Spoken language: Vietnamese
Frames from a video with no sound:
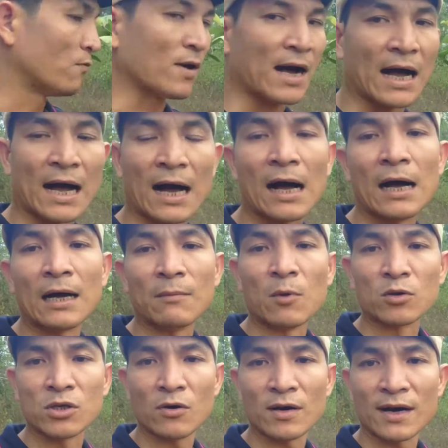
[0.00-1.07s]
và
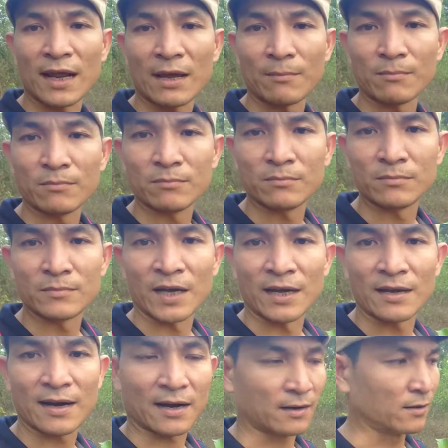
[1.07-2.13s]
một số anh em
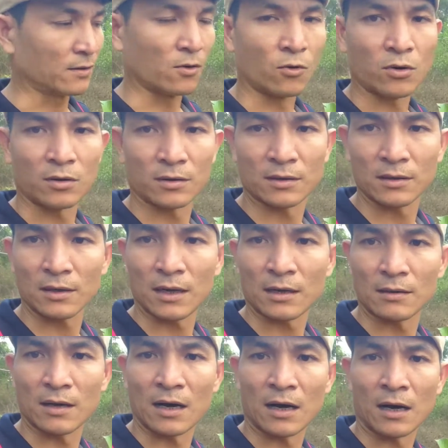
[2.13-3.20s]
nghĩ rằng ủa
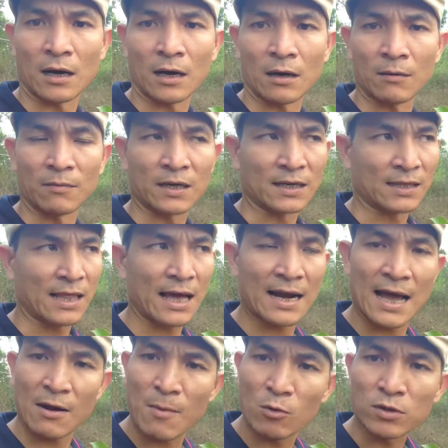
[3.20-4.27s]
à, ờ,
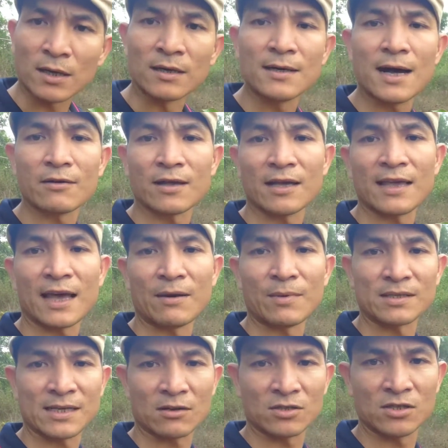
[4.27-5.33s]
đau bao tử đau dạ dày
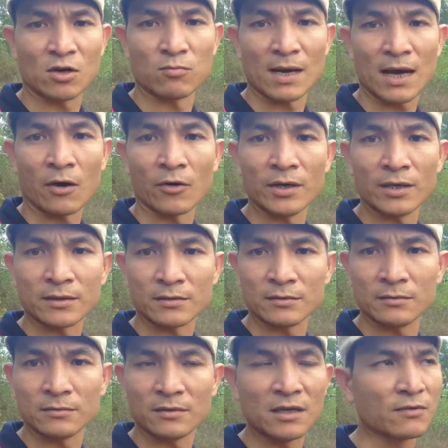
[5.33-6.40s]
mà sao sử dụng lá ổi được
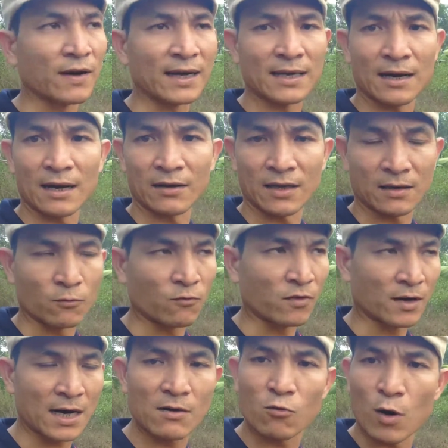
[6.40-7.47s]
như vậy là
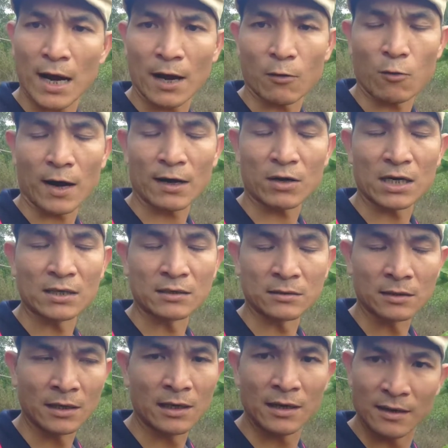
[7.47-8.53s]
rất hoang, hoang đường
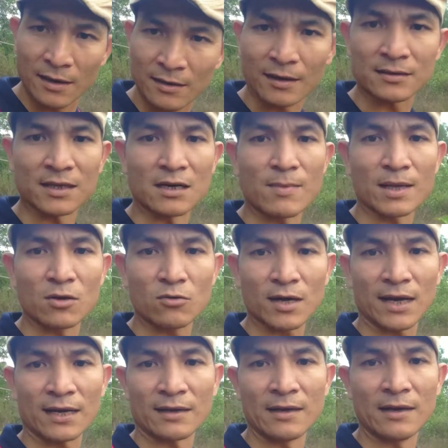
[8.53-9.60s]
nhưng thực sự bài thuốc
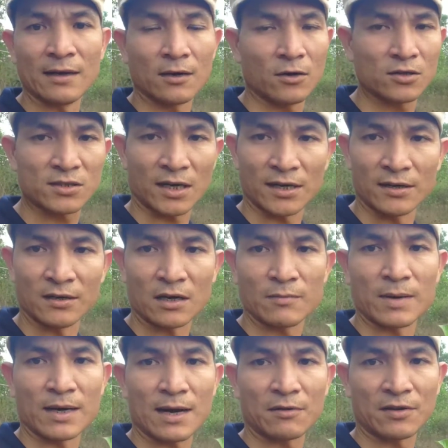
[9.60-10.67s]
này nó trị được
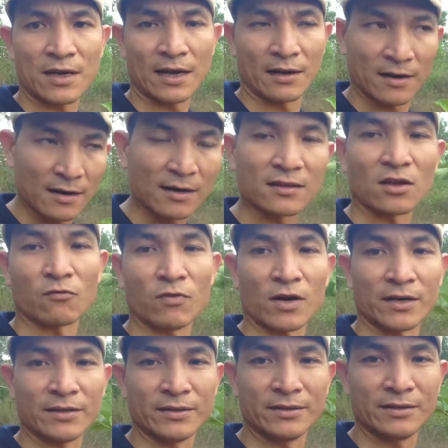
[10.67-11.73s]
cái bệnh đau dạ dày rất là tuyệt vời